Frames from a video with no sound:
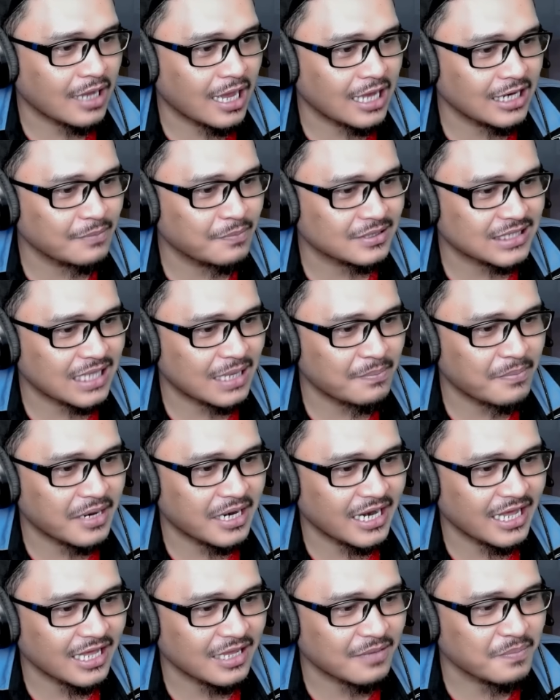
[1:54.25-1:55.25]
Kali
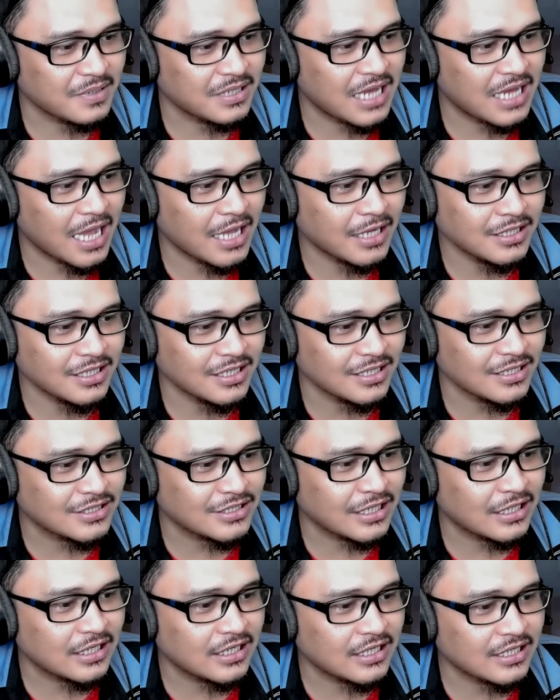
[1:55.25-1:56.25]
pertama naik benda ini,
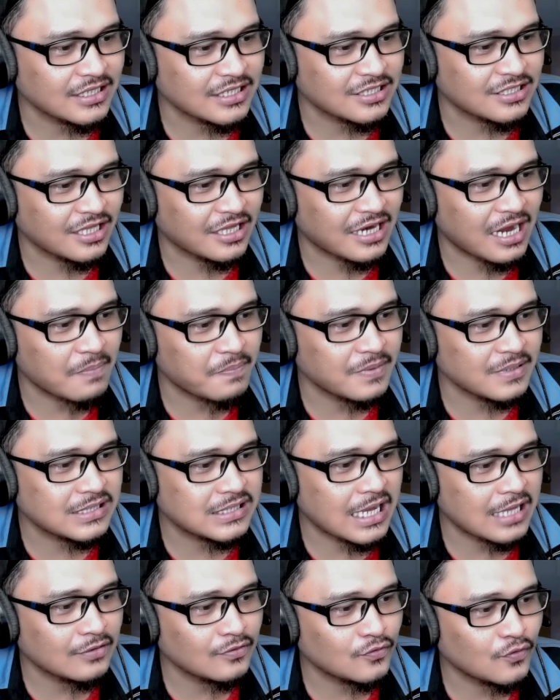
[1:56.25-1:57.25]
challenge terapi
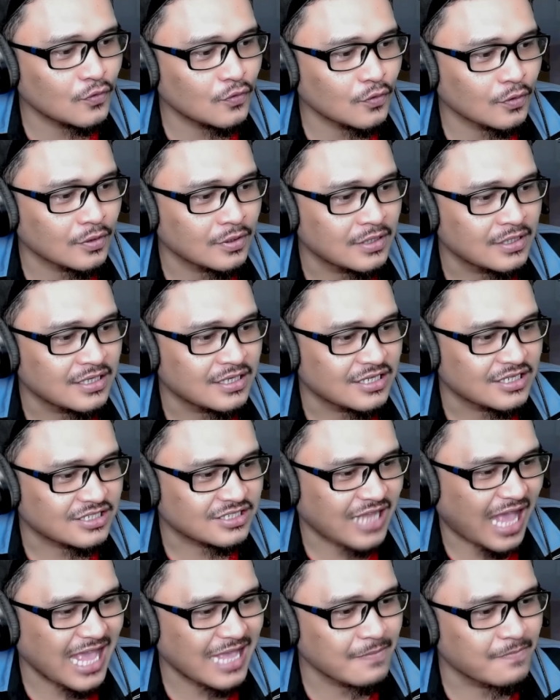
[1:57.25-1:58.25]
jantung,
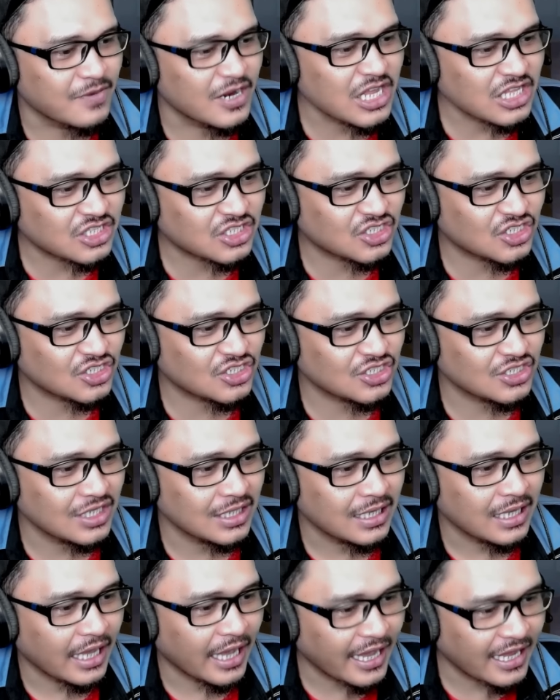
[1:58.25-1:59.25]

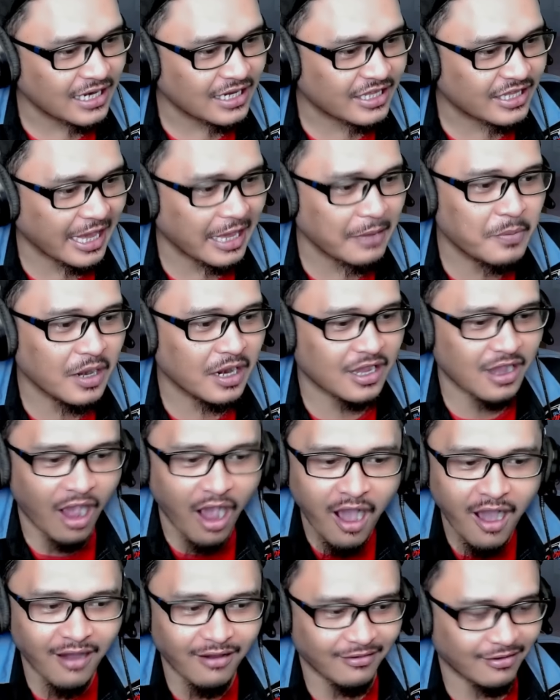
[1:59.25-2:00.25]
skybridge and cable
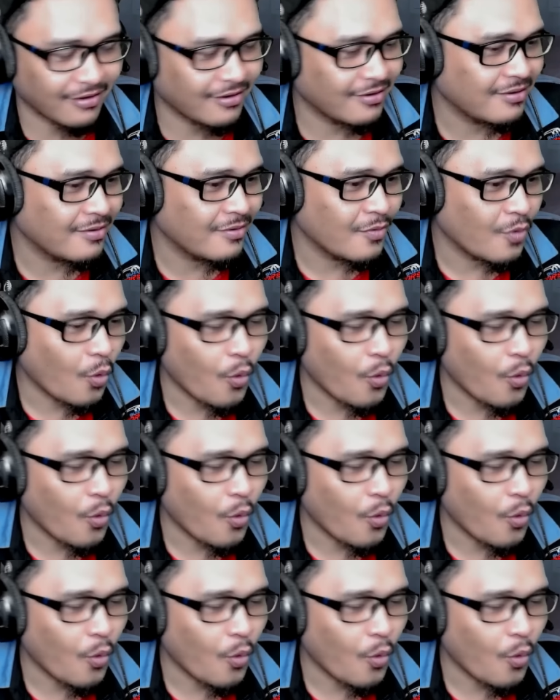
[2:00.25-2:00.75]
car.